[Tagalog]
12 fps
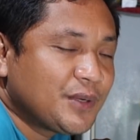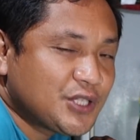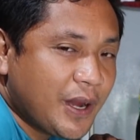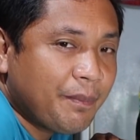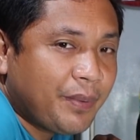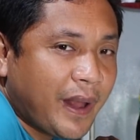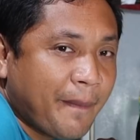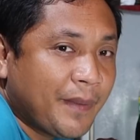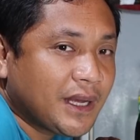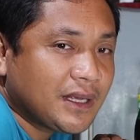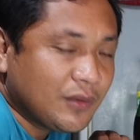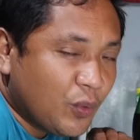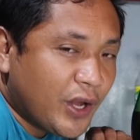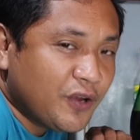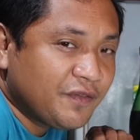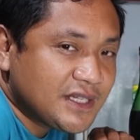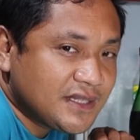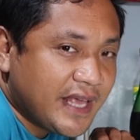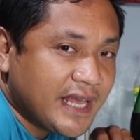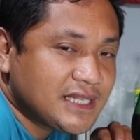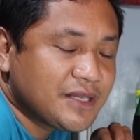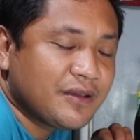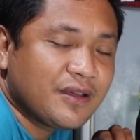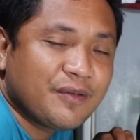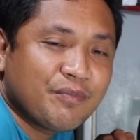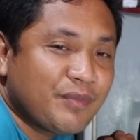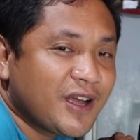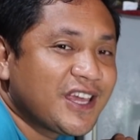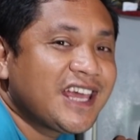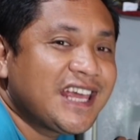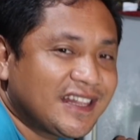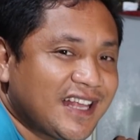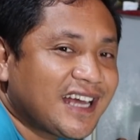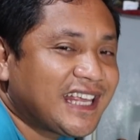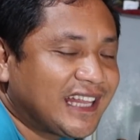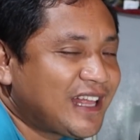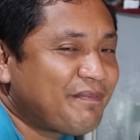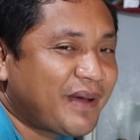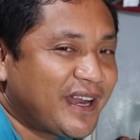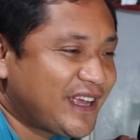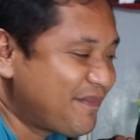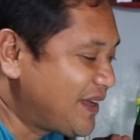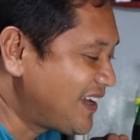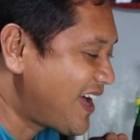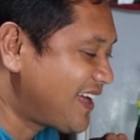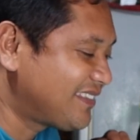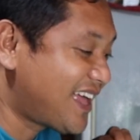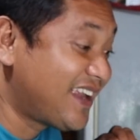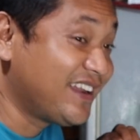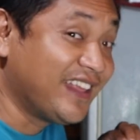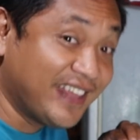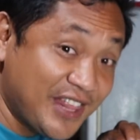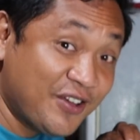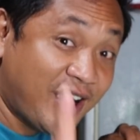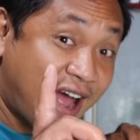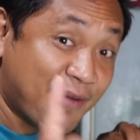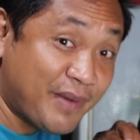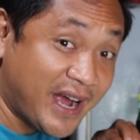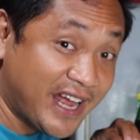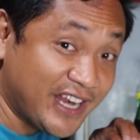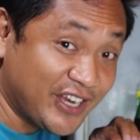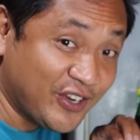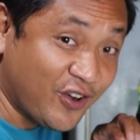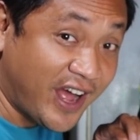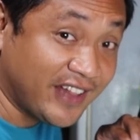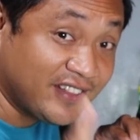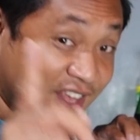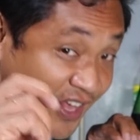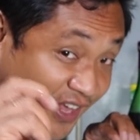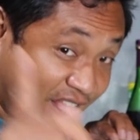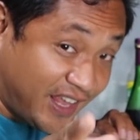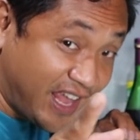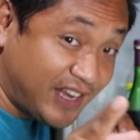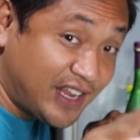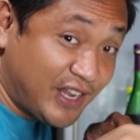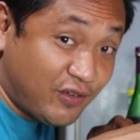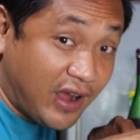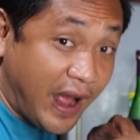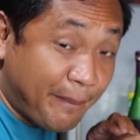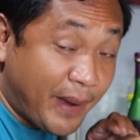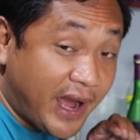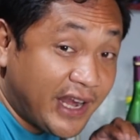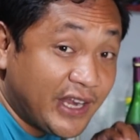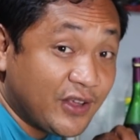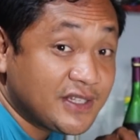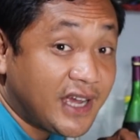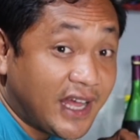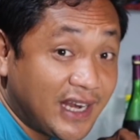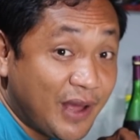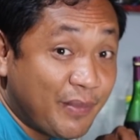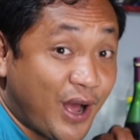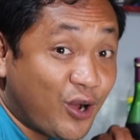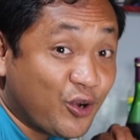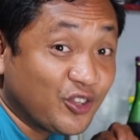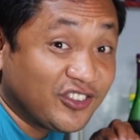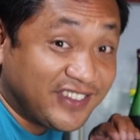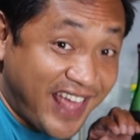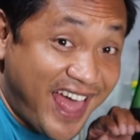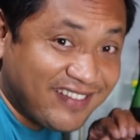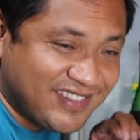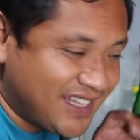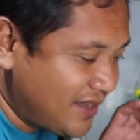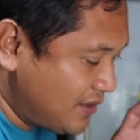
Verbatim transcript: Siyempre, mag, one of these days, magkikita-kita pa rin kaming lahat. And yan yung aabangan ninyo at yan din yung abangan ninyo sa kanila mga content.